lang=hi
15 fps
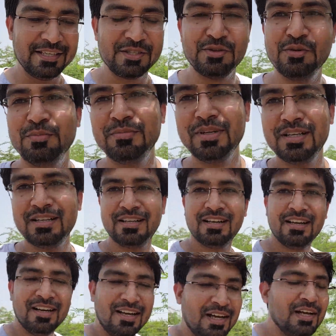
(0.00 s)
तेज़ धूप
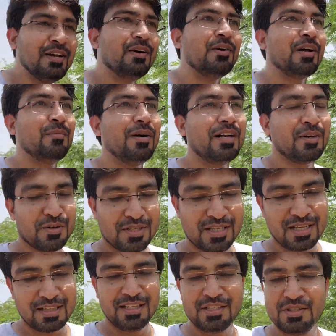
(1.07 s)
में और हमारे कुछ
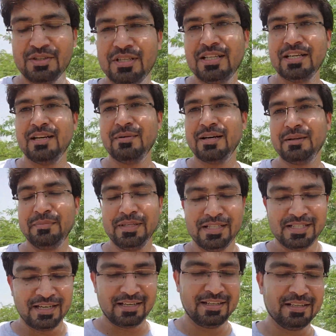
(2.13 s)
साथियाँ जो कि हमारे
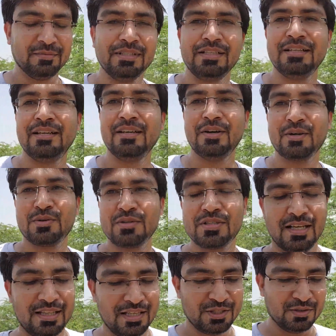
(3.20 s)
पीछे आ रहे हैं अभी और कुछ
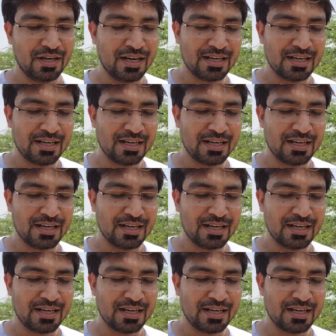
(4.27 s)
साथी जो